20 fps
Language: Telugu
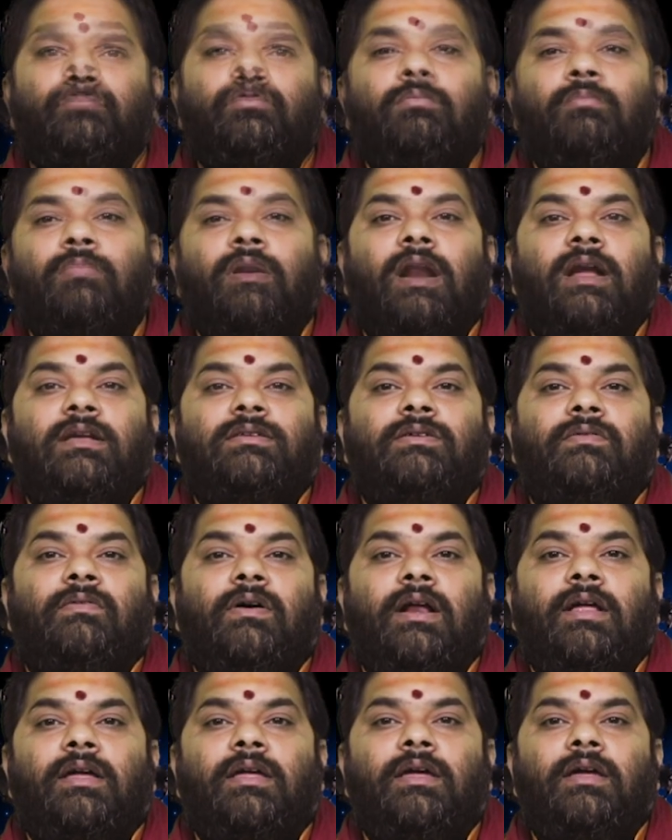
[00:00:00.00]
కుంభరాశి
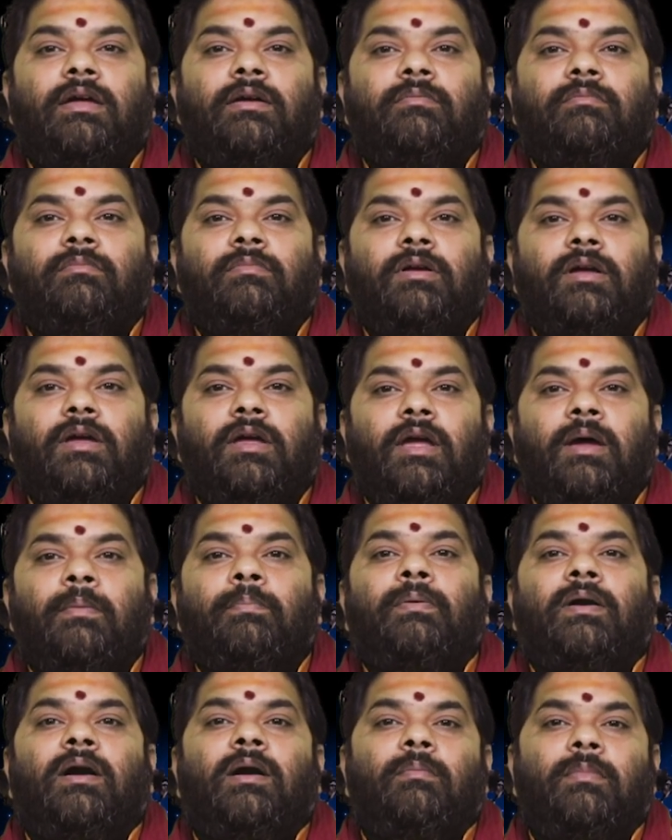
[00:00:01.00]
వారికి
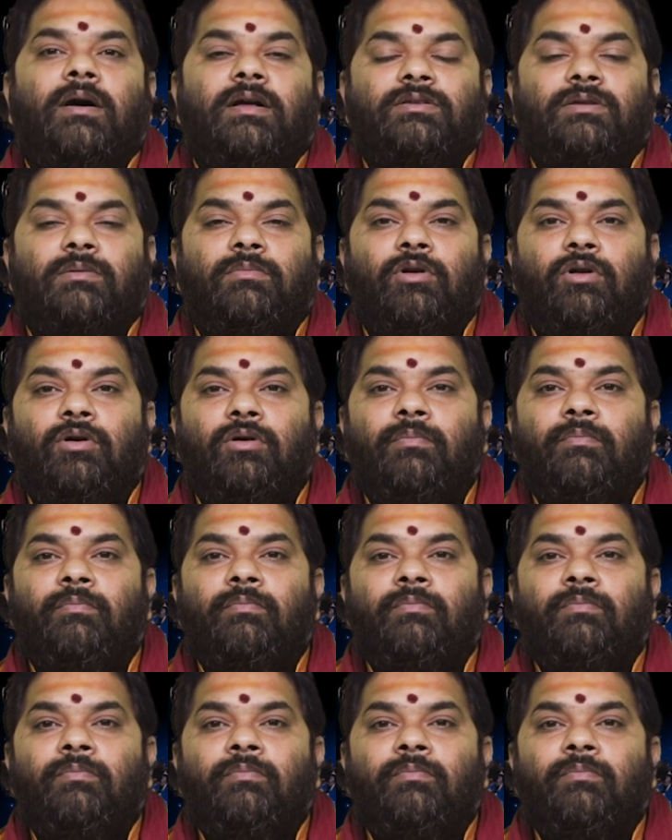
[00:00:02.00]
ఏప్రిల్ మాసంలో